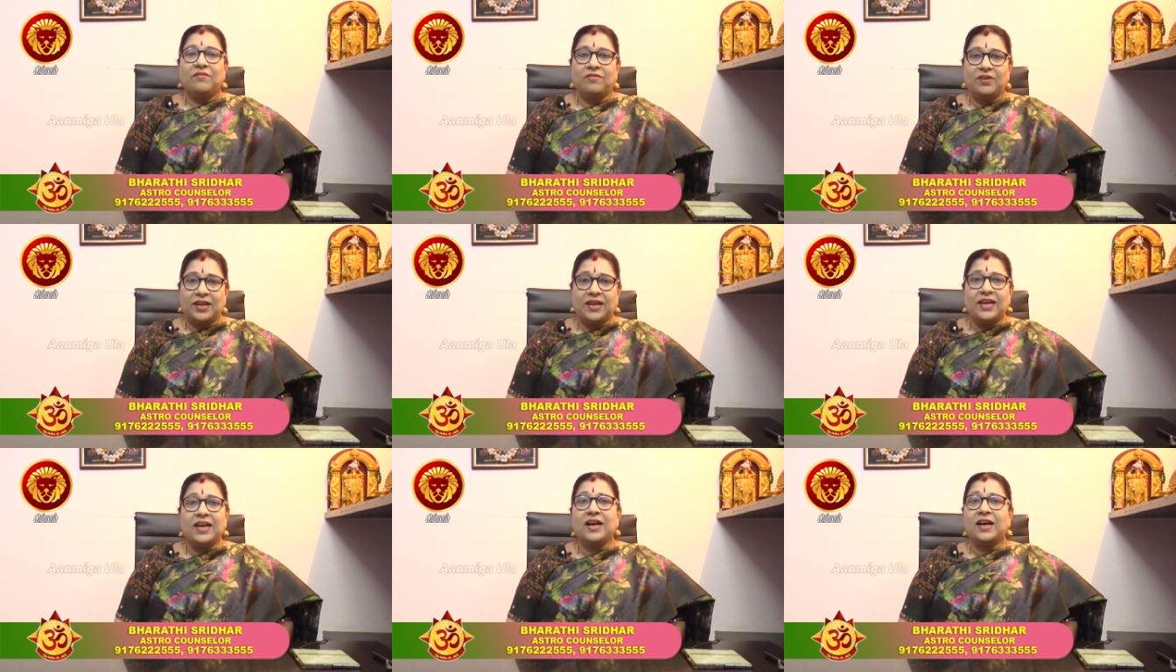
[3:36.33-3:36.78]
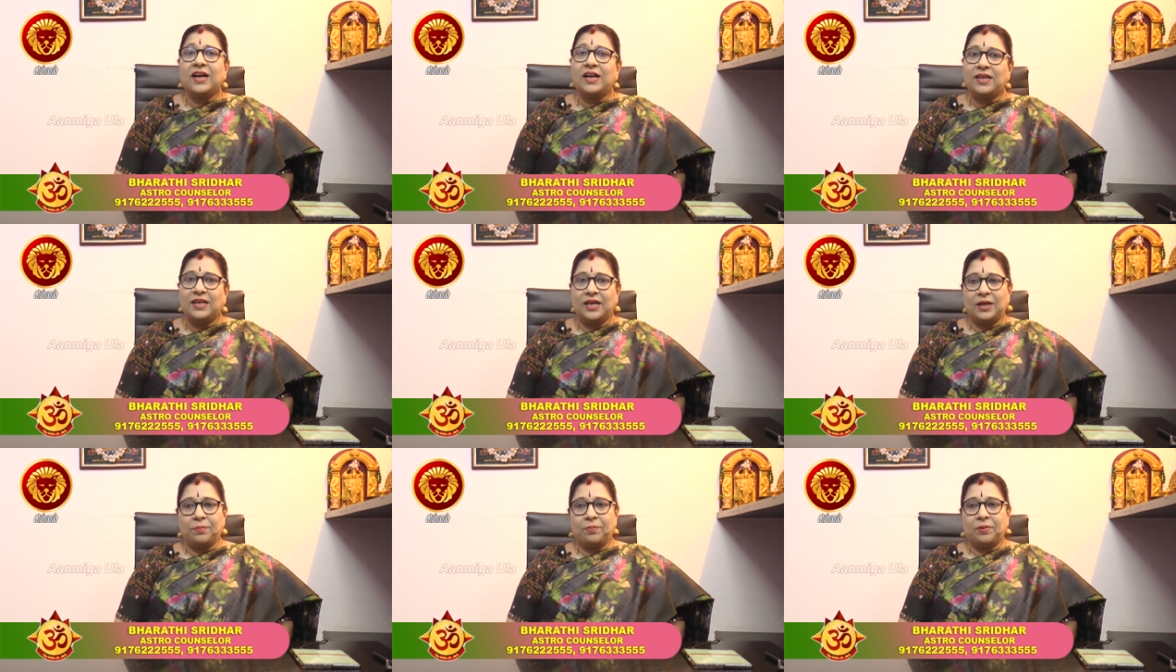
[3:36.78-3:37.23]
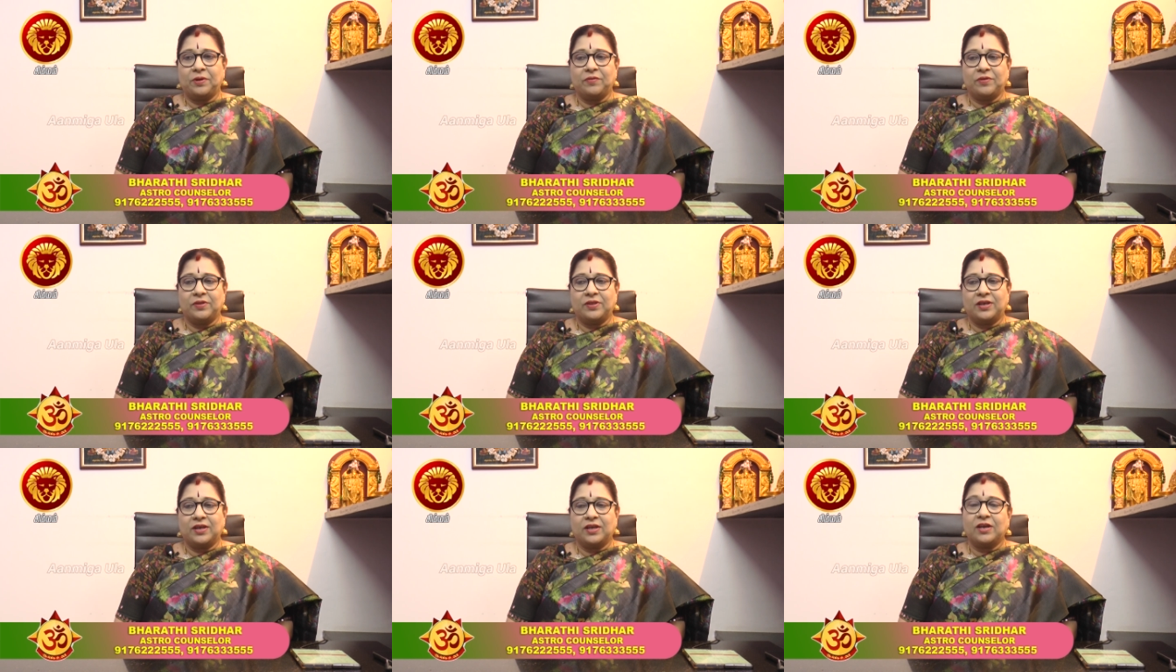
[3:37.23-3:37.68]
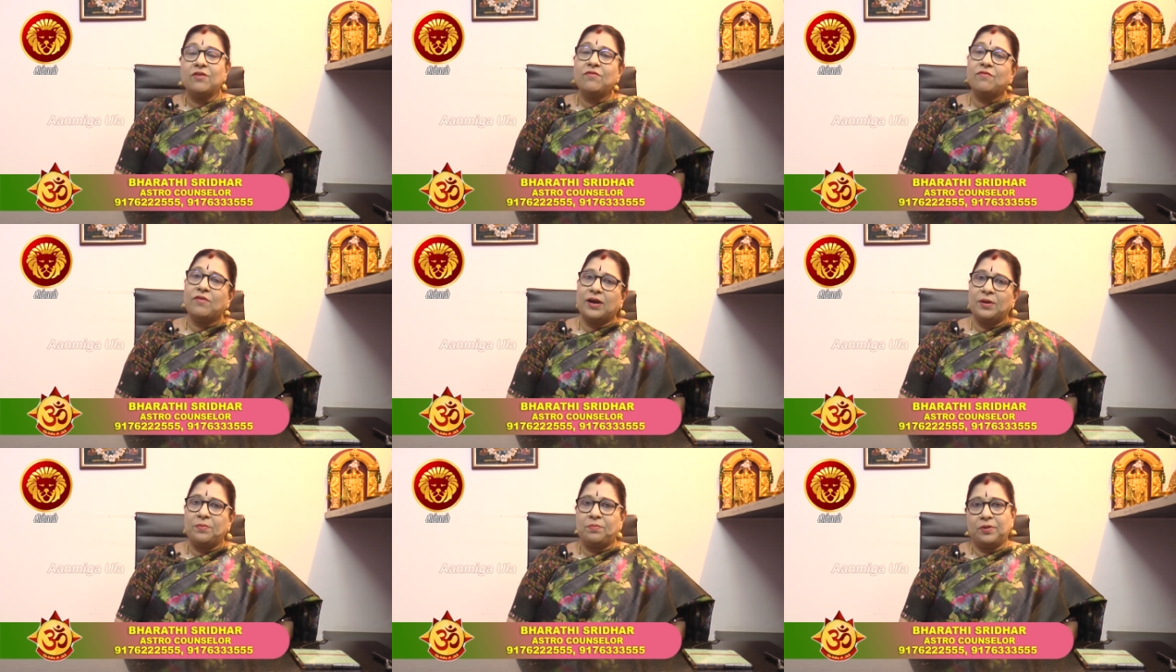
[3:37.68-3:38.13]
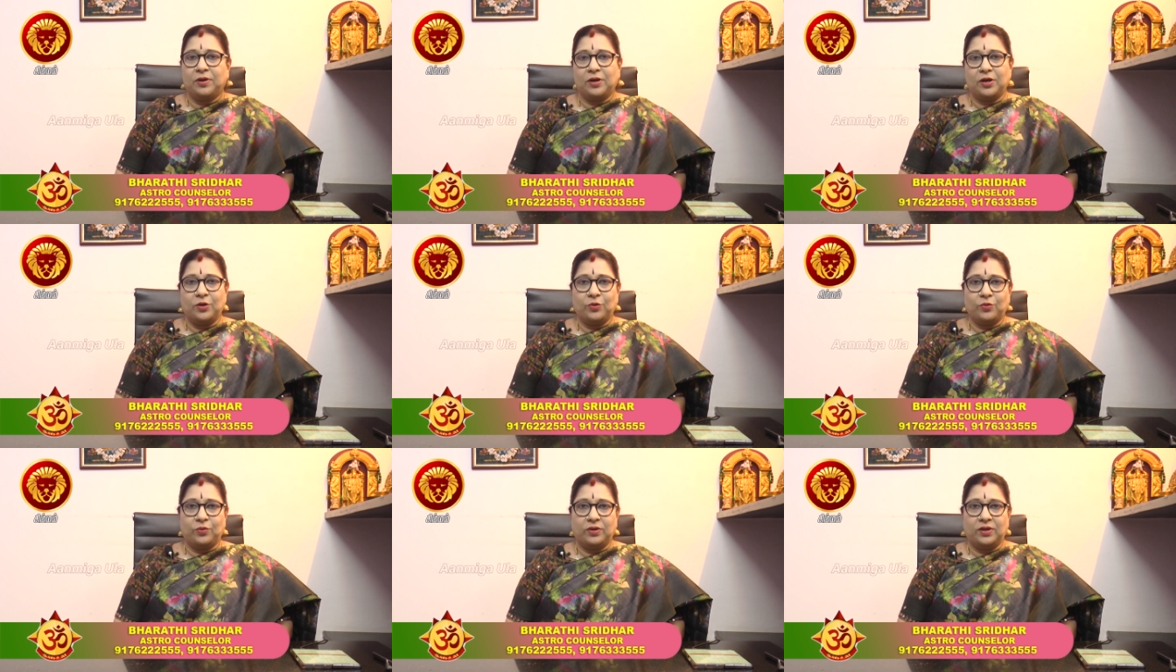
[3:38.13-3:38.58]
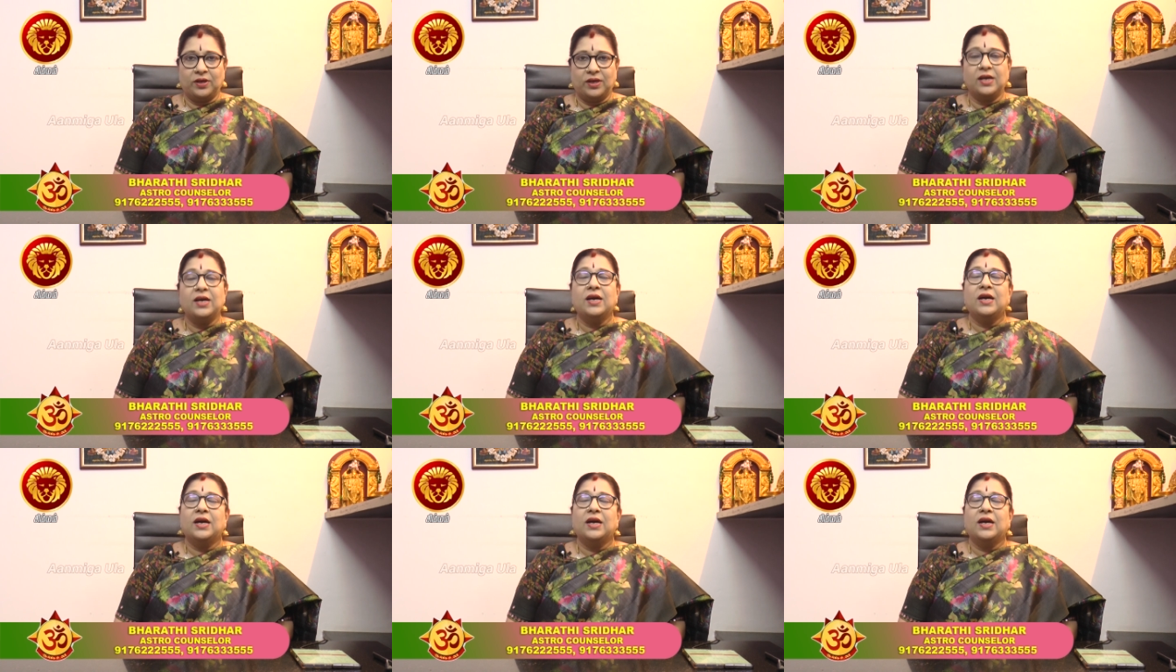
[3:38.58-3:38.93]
விரயங்கள் ஏற்படுவதற்கு வாய்ப்புகள் உண்டு